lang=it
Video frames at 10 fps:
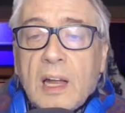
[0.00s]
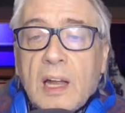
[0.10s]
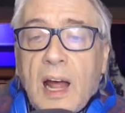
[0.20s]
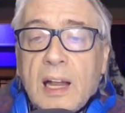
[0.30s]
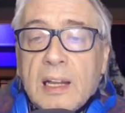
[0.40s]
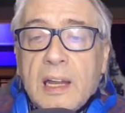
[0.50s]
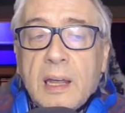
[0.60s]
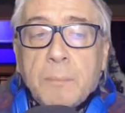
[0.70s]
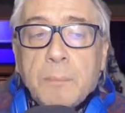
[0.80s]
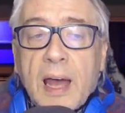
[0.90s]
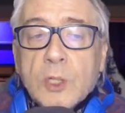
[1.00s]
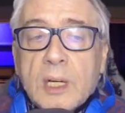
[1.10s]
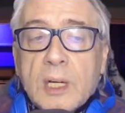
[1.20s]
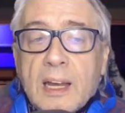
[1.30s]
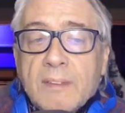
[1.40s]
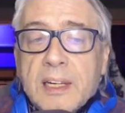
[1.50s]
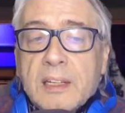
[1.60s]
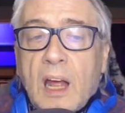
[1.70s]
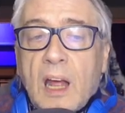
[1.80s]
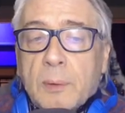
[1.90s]
alle pagine della
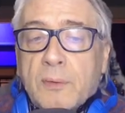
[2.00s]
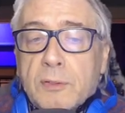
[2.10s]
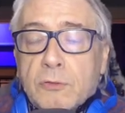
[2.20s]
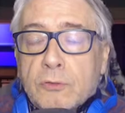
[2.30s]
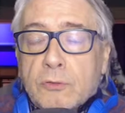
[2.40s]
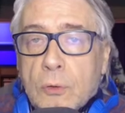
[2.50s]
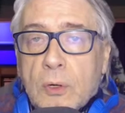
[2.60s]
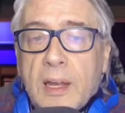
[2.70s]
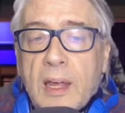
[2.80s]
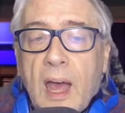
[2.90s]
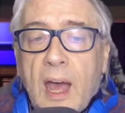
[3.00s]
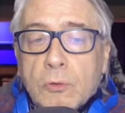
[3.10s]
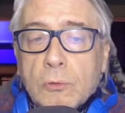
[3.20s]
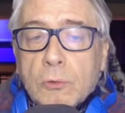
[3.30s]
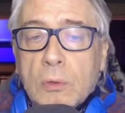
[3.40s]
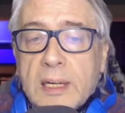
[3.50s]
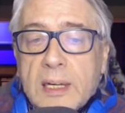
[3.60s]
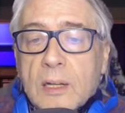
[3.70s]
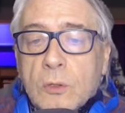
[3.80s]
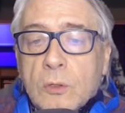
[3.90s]
verità il professore ha
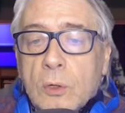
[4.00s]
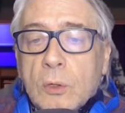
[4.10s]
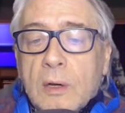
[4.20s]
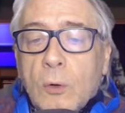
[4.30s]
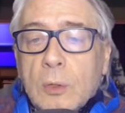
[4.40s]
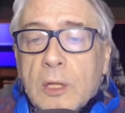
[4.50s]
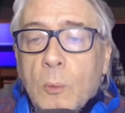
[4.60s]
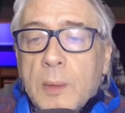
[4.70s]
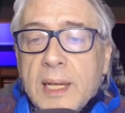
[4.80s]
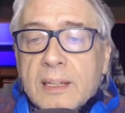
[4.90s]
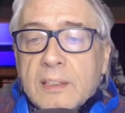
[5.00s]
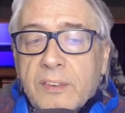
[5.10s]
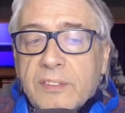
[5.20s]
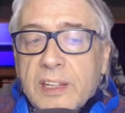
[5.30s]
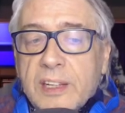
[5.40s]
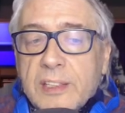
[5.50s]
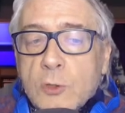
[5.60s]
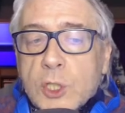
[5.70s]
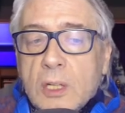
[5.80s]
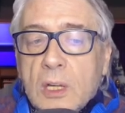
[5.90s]
sottolineato ancora una volta come gli under
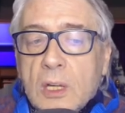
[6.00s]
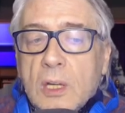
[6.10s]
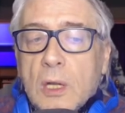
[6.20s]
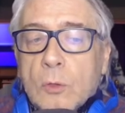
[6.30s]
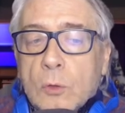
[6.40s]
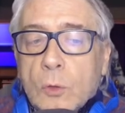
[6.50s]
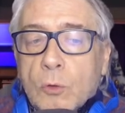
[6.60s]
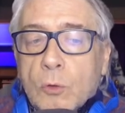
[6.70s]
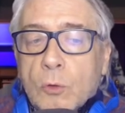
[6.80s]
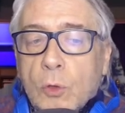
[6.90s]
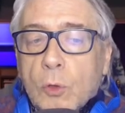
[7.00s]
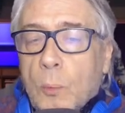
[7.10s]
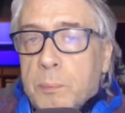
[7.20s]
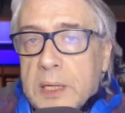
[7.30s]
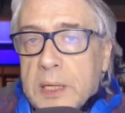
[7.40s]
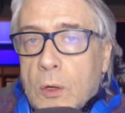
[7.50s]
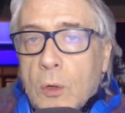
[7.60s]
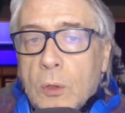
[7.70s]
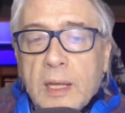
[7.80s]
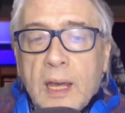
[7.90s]
16 non sono
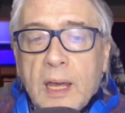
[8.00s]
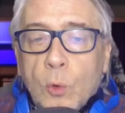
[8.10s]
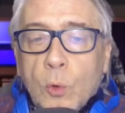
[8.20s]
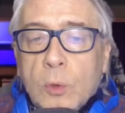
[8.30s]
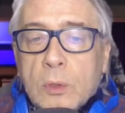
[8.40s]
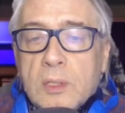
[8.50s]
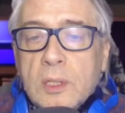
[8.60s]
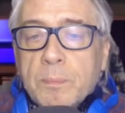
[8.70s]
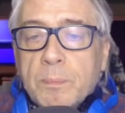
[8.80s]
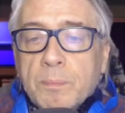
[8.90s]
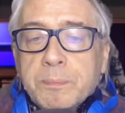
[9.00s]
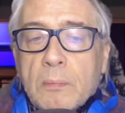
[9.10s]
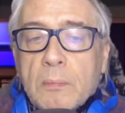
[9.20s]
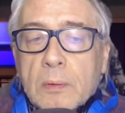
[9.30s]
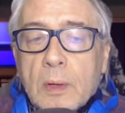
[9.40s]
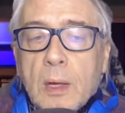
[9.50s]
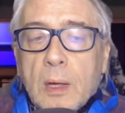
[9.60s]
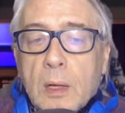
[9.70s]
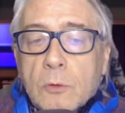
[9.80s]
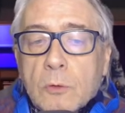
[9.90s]
piccoli adulti,
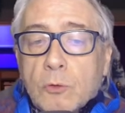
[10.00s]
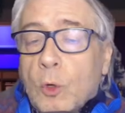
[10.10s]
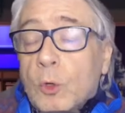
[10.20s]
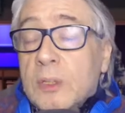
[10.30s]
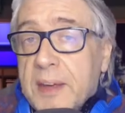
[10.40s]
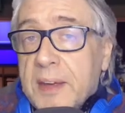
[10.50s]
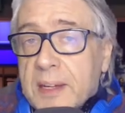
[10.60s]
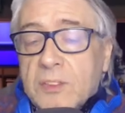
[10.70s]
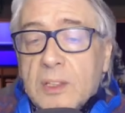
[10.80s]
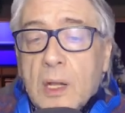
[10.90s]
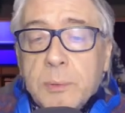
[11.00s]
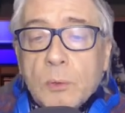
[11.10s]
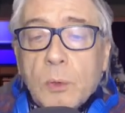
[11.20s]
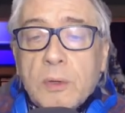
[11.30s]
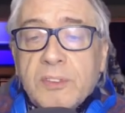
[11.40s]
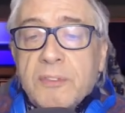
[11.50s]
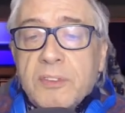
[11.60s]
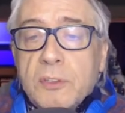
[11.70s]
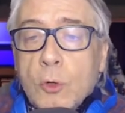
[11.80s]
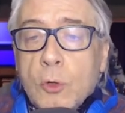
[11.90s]
eh, sono diversi dal punto di vista
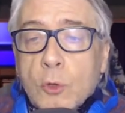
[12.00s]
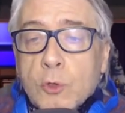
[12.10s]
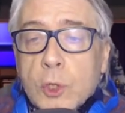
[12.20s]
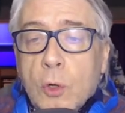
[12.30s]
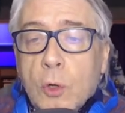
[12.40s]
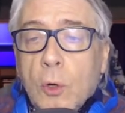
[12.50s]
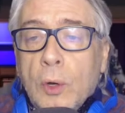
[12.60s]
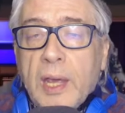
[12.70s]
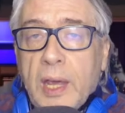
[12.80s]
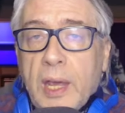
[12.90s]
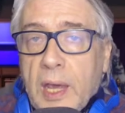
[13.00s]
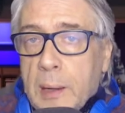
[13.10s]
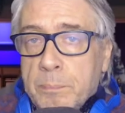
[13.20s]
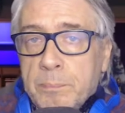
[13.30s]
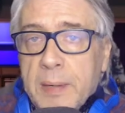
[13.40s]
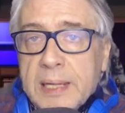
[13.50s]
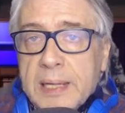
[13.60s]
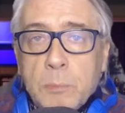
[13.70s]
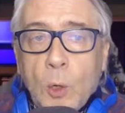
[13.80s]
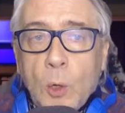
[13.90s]
fisiologico e
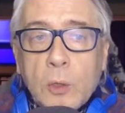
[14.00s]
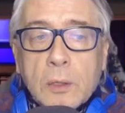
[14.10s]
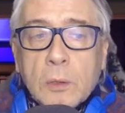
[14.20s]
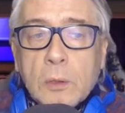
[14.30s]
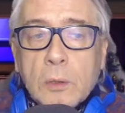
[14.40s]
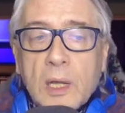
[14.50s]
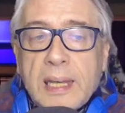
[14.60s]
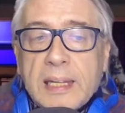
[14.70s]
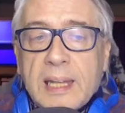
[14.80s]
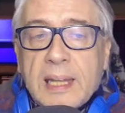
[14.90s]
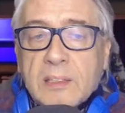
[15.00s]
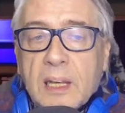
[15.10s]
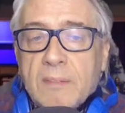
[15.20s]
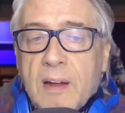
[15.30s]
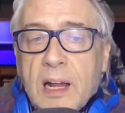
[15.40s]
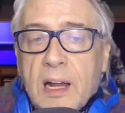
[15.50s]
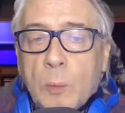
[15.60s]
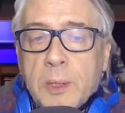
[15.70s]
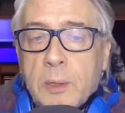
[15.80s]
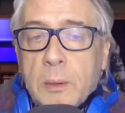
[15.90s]
metabolico. I dati che valgono per
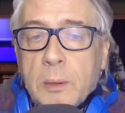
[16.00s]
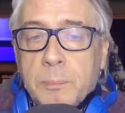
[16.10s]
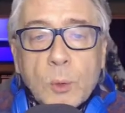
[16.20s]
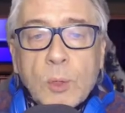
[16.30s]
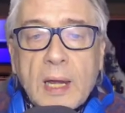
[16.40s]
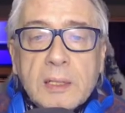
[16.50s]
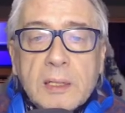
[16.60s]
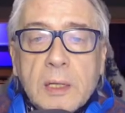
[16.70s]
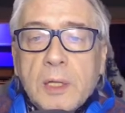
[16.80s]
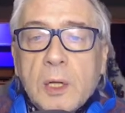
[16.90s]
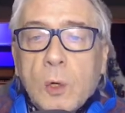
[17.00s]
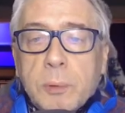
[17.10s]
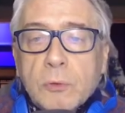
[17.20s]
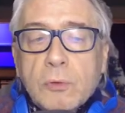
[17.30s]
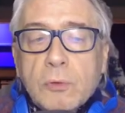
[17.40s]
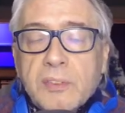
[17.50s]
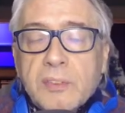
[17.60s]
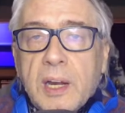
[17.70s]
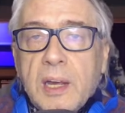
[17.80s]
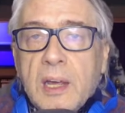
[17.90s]
i più grandi quindi non possono
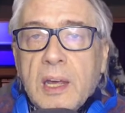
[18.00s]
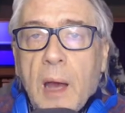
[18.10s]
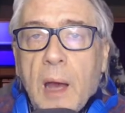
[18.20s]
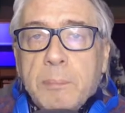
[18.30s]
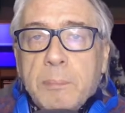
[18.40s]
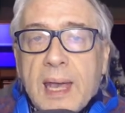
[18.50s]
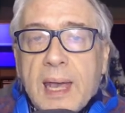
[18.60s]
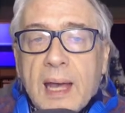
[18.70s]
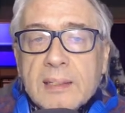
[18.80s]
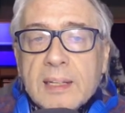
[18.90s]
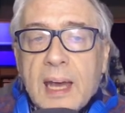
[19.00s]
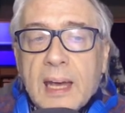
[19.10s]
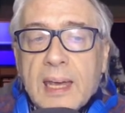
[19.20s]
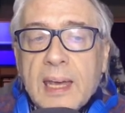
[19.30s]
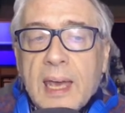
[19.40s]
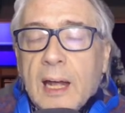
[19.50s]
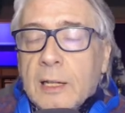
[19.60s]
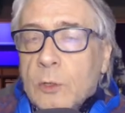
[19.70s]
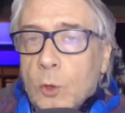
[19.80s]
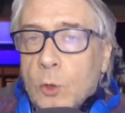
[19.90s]
essere applicati anche a
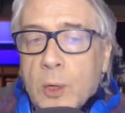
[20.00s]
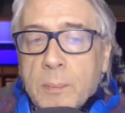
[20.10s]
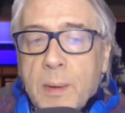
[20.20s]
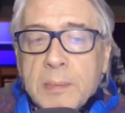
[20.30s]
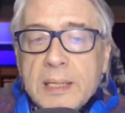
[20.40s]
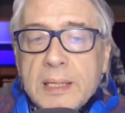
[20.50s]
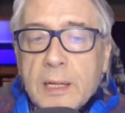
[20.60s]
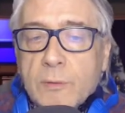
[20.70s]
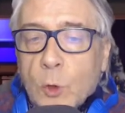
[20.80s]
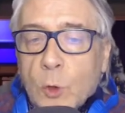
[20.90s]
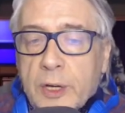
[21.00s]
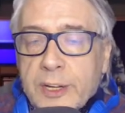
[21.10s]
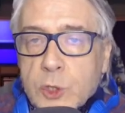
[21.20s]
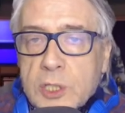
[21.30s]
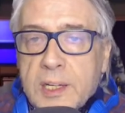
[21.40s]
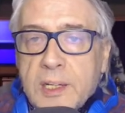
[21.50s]
loro. I bambini devono crescere,